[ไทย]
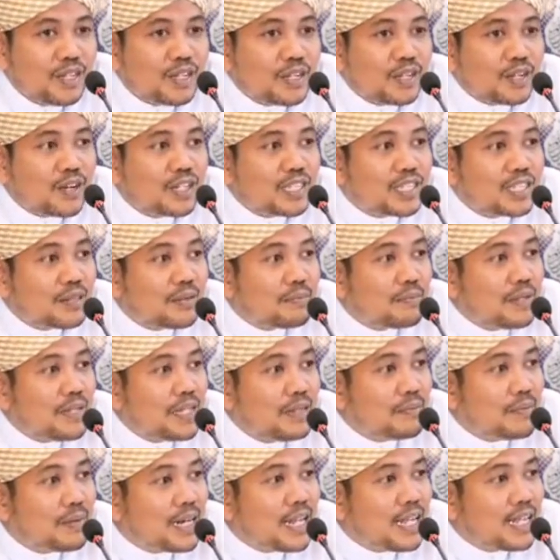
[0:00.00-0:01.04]
ก็จะมี
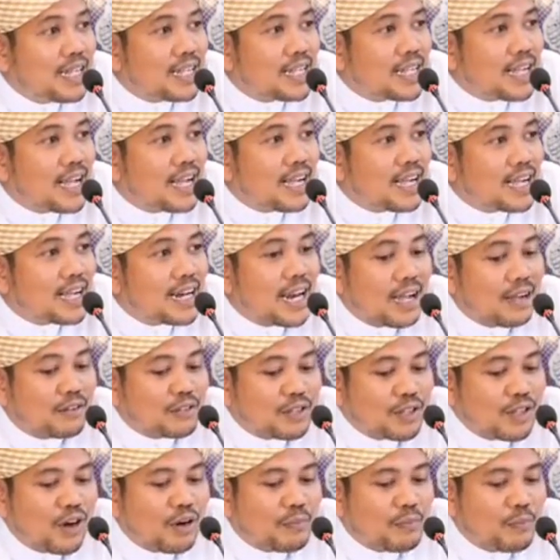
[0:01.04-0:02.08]
มาลาอิกะห์กล่าว
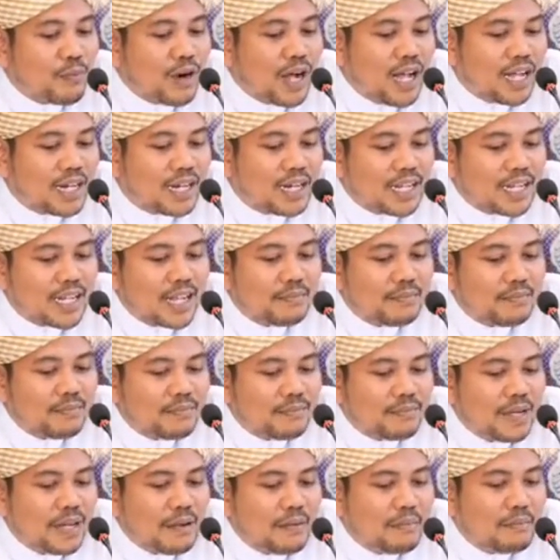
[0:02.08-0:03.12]
ตอบว่านะครับ
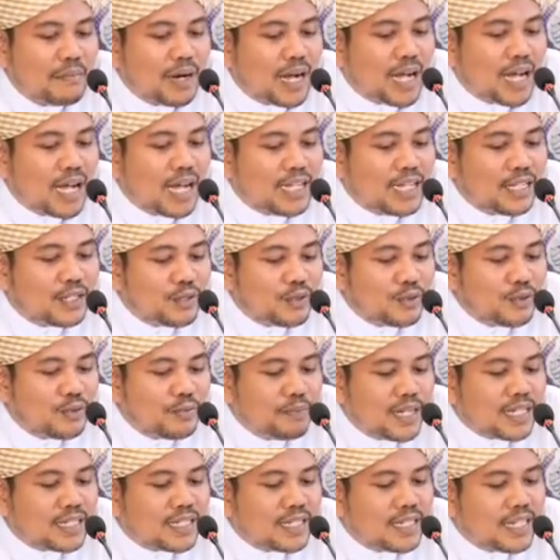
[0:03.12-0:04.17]
มาไฮตู
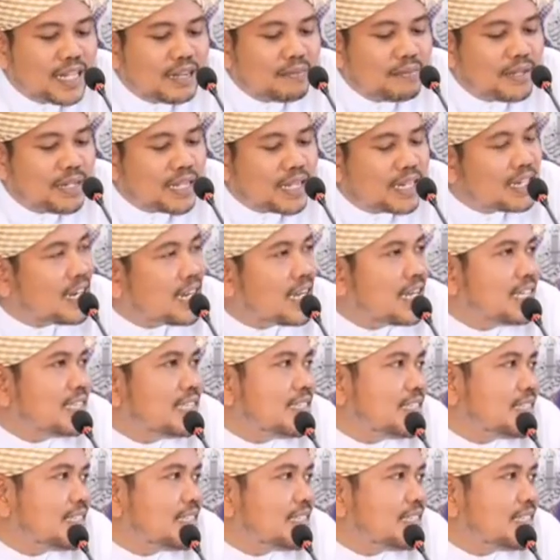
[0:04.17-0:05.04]
บิกติยาบิกันนัส